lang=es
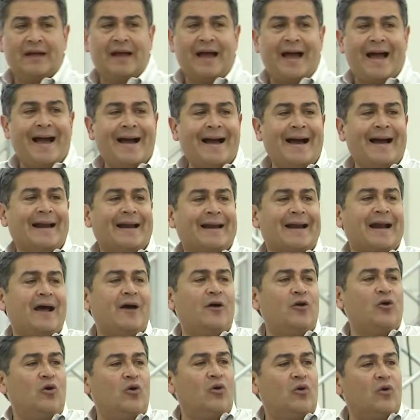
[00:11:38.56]
ha
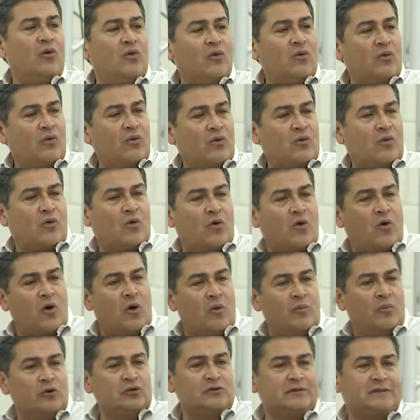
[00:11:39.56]
agarrado
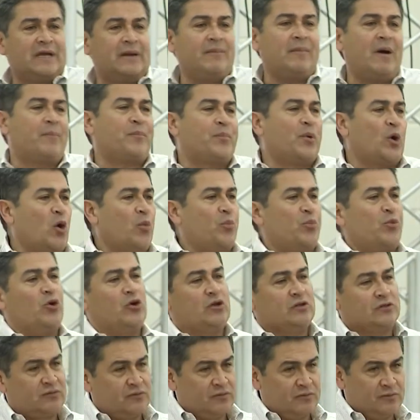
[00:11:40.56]
como un tema
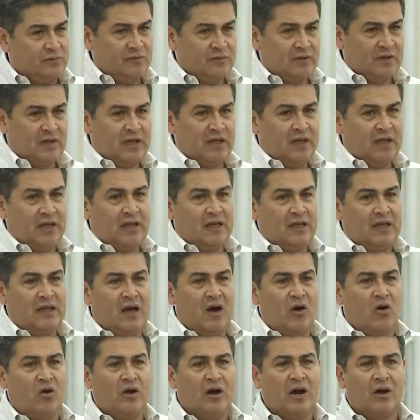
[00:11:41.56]
propio eso. ¿Y
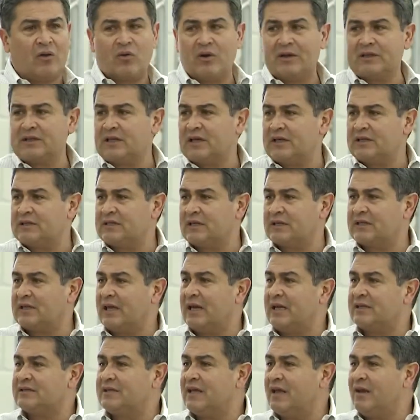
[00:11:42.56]
ahora cuántas
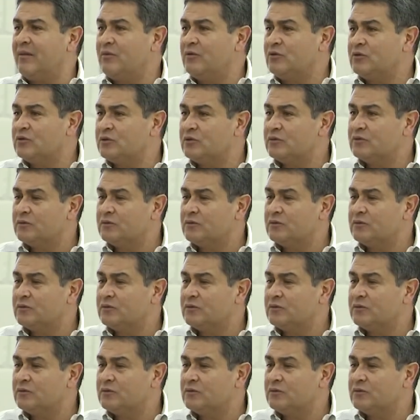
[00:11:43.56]
hectáreas tenemos?